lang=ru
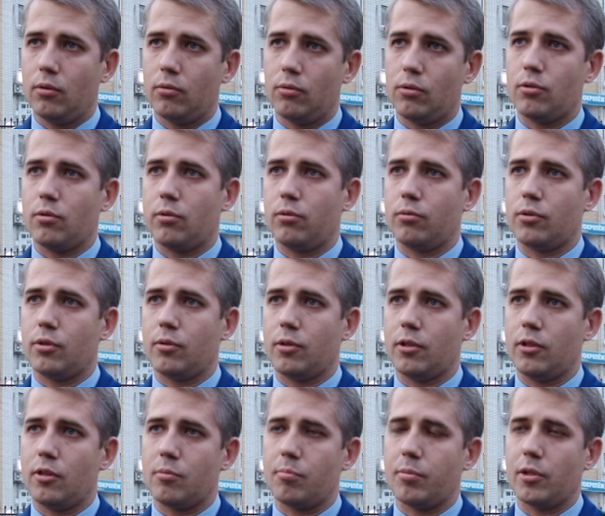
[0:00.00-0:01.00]
То есть люди
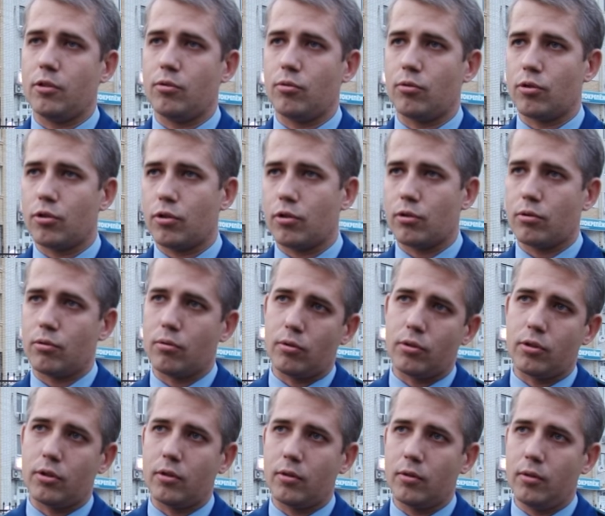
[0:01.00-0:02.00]
есть платежки, что
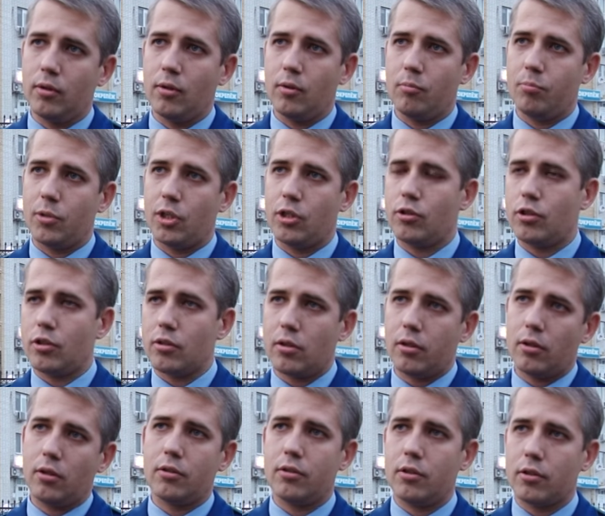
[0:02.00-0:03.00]
они
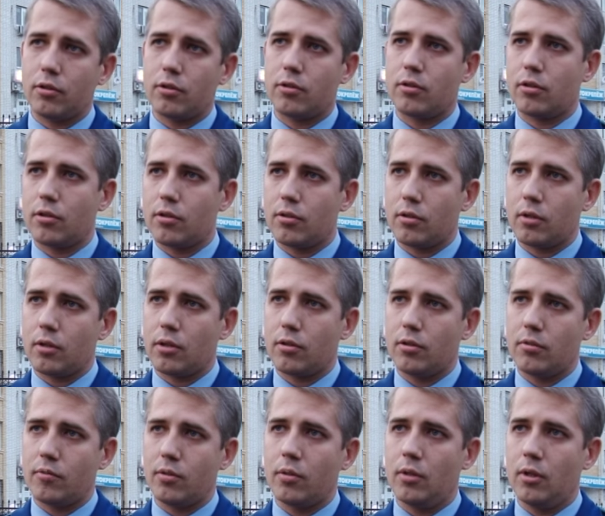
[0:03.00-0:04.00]
перечислили денежные
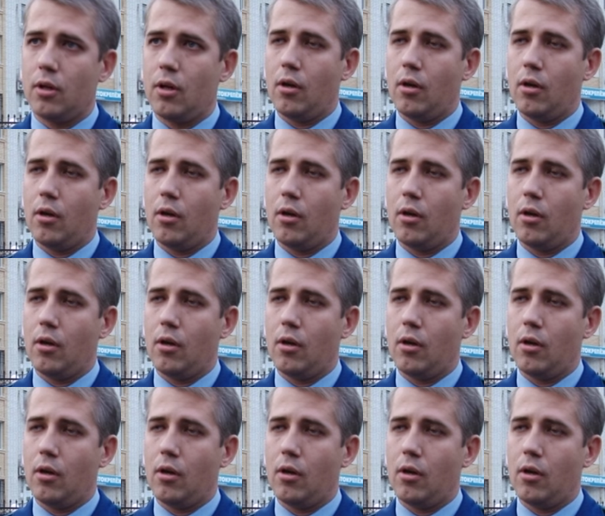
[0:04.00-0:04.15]
средства,